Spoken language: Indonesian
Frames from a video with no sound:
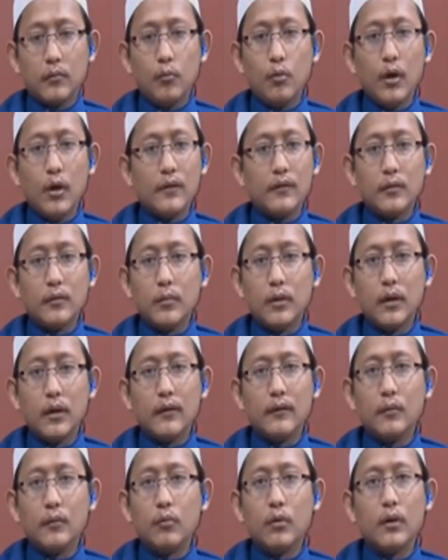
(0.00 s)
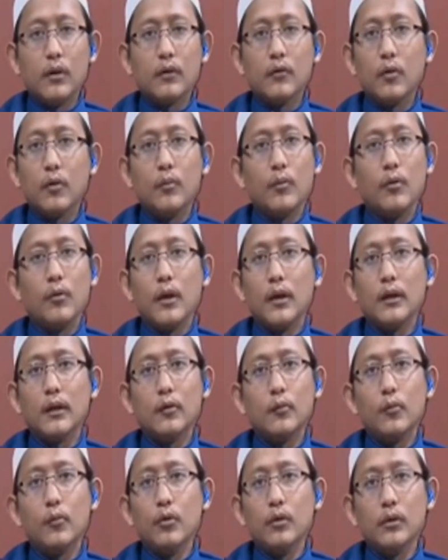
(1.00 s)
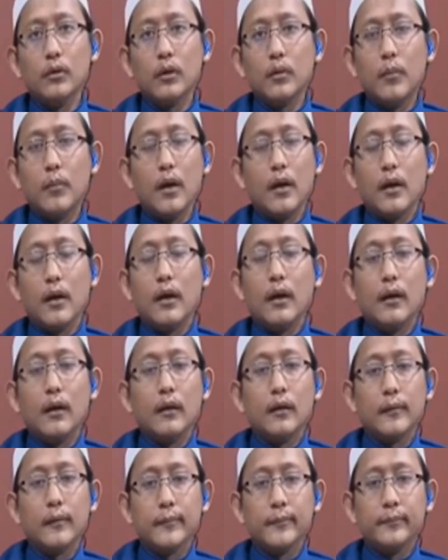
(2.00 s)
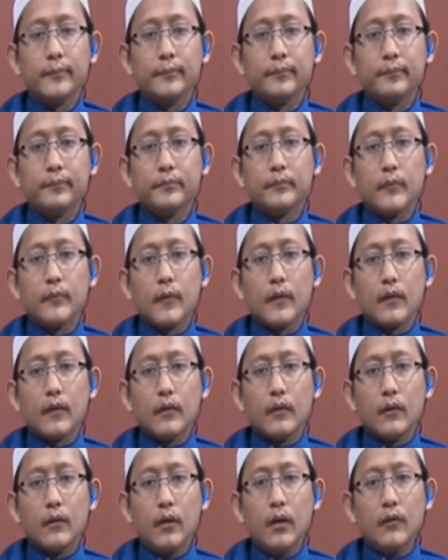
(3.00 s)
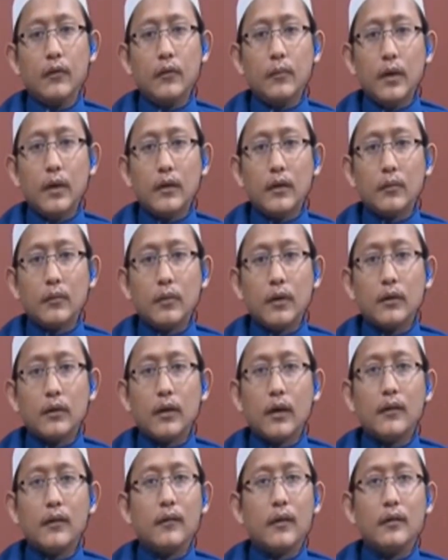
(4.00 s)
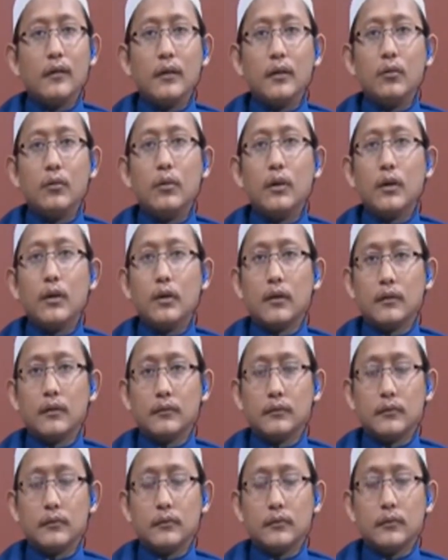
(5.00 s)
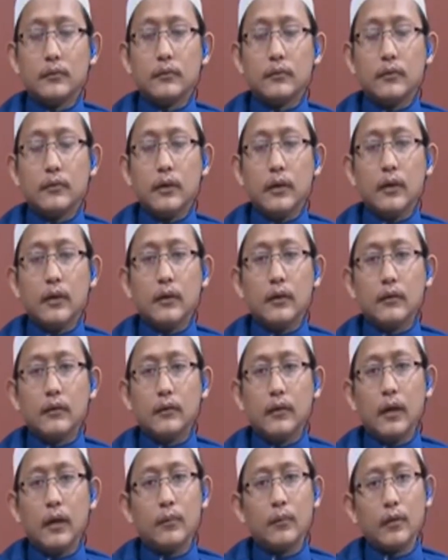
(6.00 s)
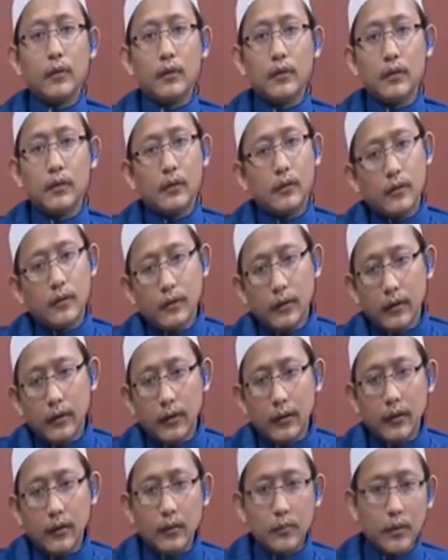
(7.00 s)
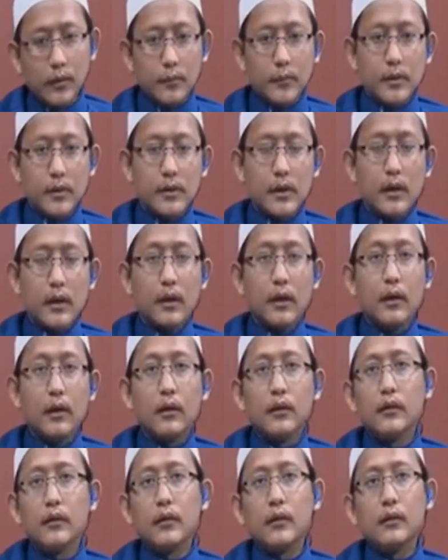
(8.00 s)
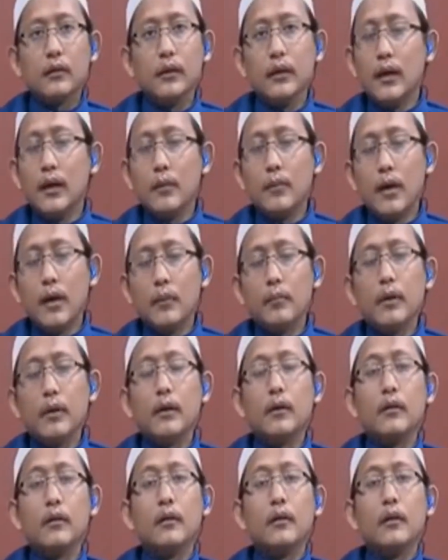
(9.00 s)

Bukan sebagai sebuah kesombongan ataupun kebanggaan. Kalau sebatas mengatakan sayyiduna ya dalam ketika kita berbicara tidak apa-apa.